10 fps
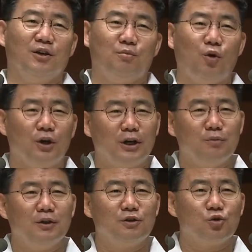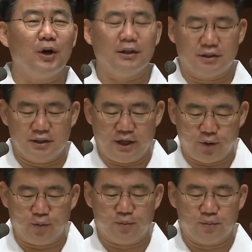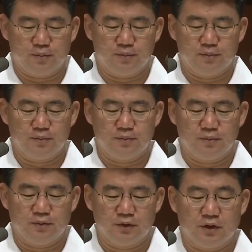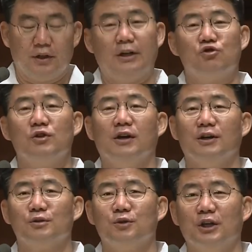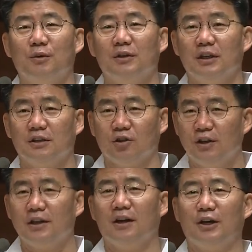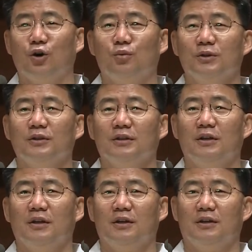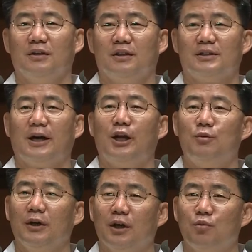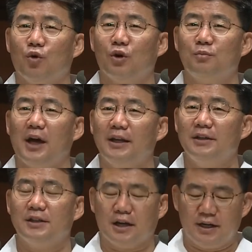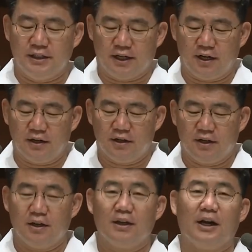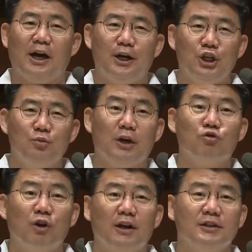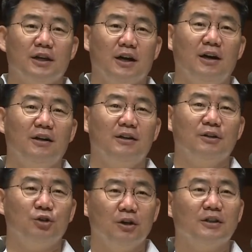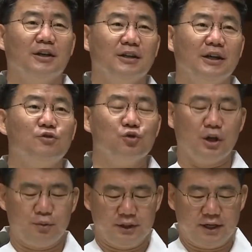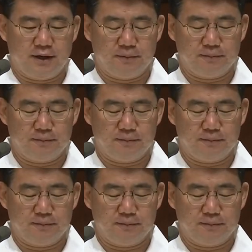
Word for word: 복이라면 좋아했던 야곱. 그러나 중요한 것은 뭐냐면 더 이상 야곱은 사람에게 복을 빼앗는 자가 아니라 하나님에게 구하는 자가 되었다는 게 중요합니다.